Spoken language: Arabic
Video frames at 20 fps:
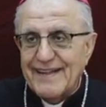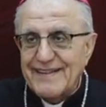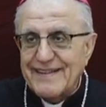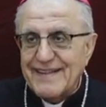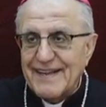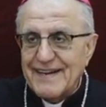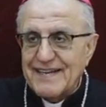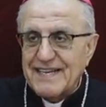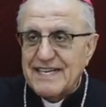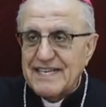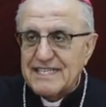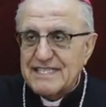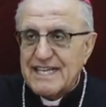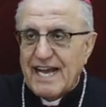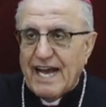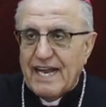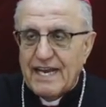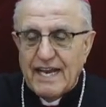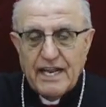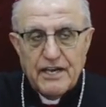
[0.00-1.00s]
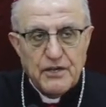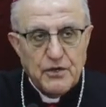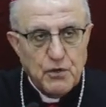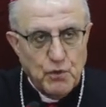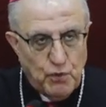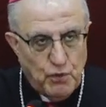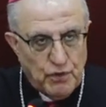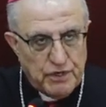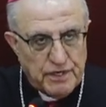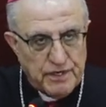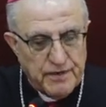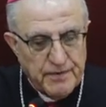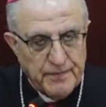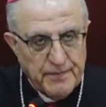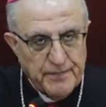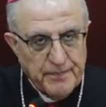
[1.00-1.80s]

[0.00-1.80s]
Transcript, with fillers: التركيز على النور